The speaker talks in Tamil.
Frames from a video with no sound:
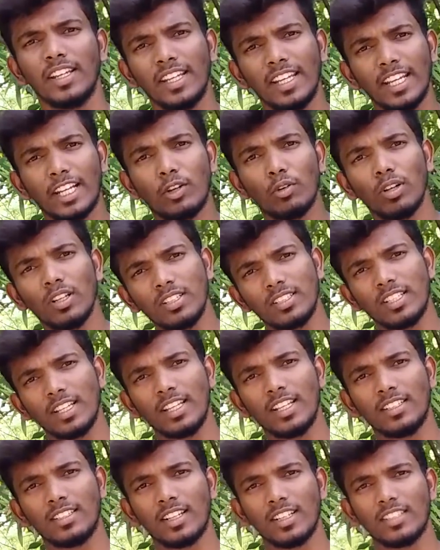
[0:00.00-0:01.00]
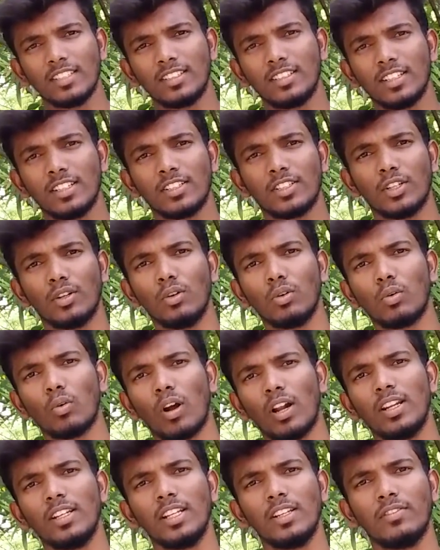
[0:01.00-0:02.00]
ஈக்குவலன் சீரிஸ் ரெசிஸ்டன்ஸையும்
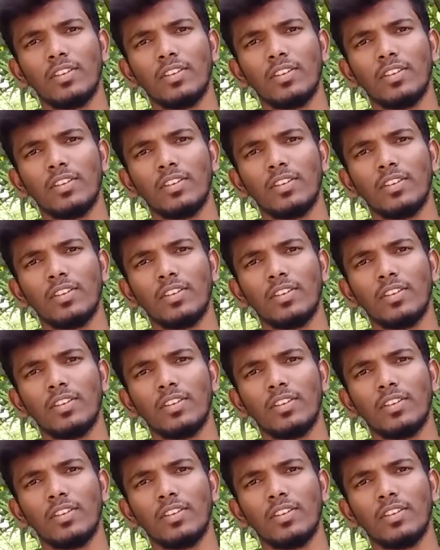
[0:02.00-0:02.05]
குவாலிட்டி